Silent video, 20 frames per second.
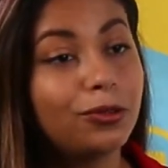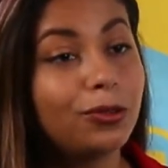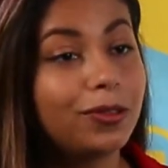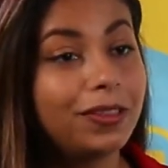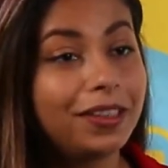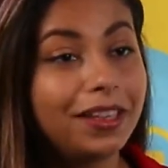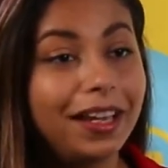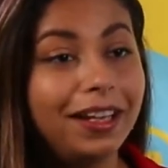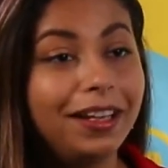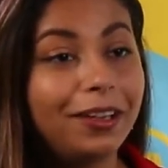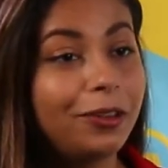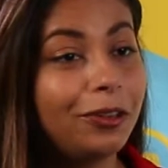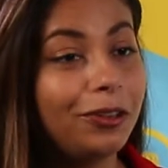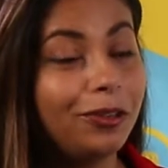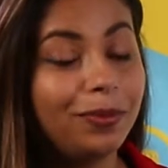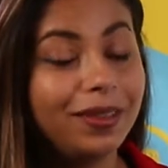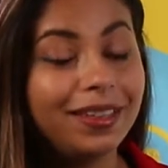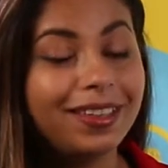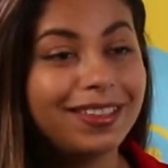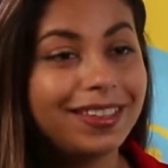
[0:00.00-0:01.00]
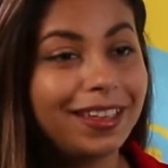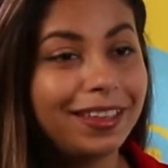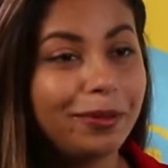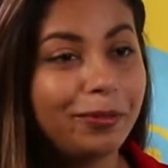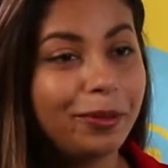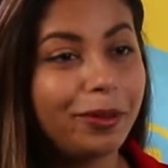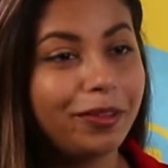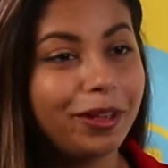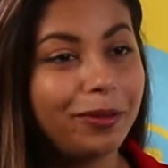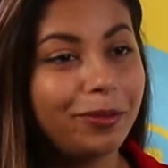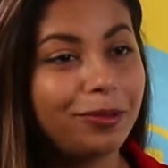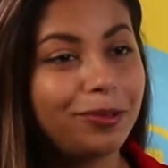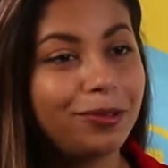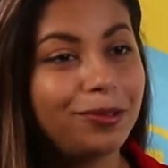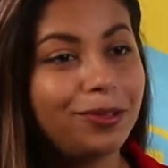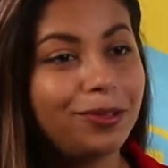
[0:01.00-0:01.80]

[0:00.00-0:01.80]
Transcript: sociales, économiques. Ça dépend vraiment du